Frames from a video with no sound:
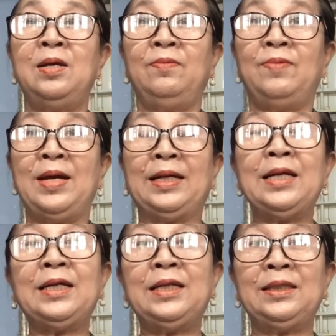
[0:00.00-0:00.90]
về
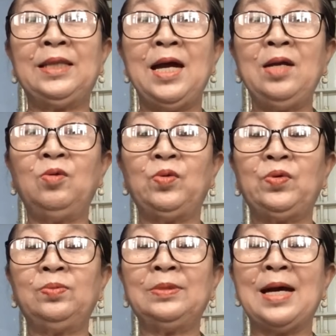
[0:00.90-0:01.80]
cái kinh tế của
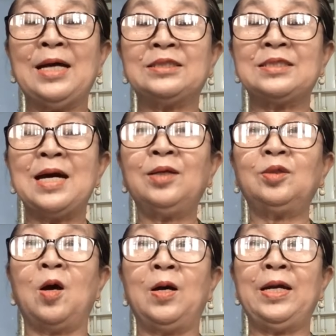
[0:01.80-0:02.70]
chúng ta sáng
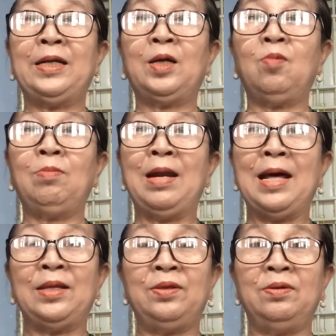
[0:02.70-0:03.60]
tỏ hay không
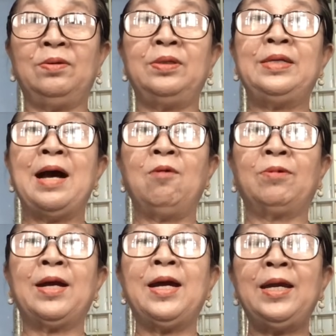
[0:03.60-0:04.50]
là dựa vào
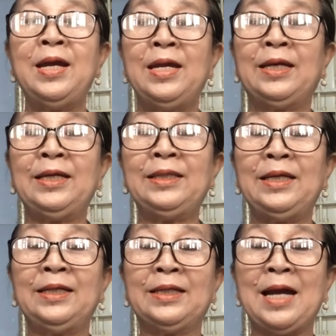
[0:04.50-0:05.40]
cái cái
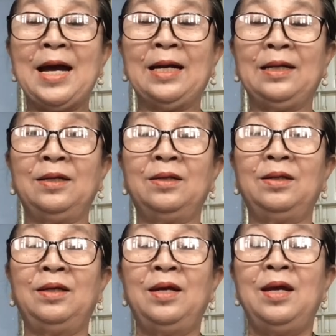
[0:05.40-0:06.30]
thiên can
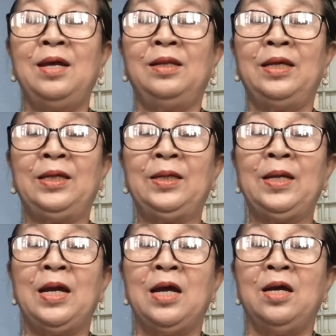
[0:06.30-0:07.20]

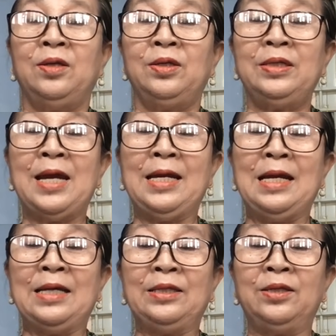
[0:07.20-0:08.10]
thì như vậy
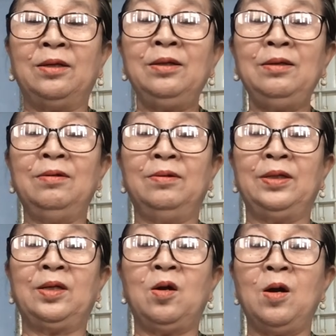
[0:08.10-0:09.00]
là những
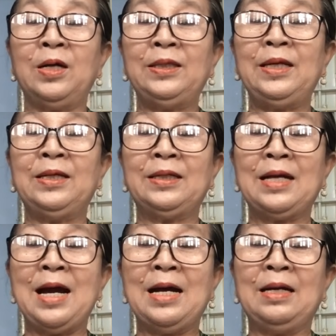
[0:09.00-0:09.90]
người có cái thiên
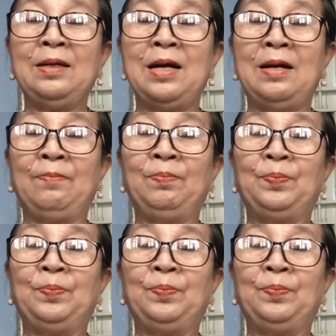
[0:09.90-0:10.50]
can là